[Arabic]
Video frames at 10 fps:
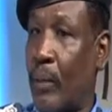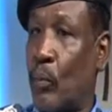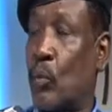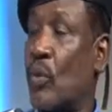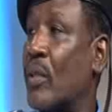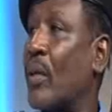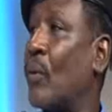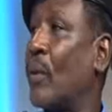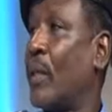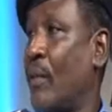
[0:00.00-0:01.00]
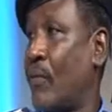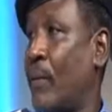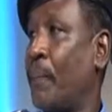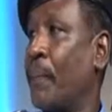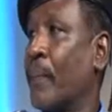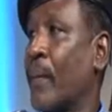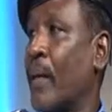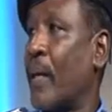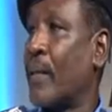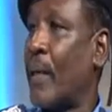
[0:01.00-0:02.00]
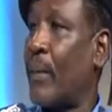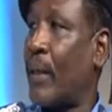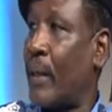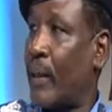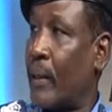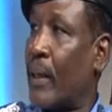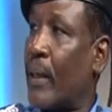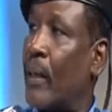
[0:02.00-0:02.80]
اصحاب الدخل المحدود وكذلك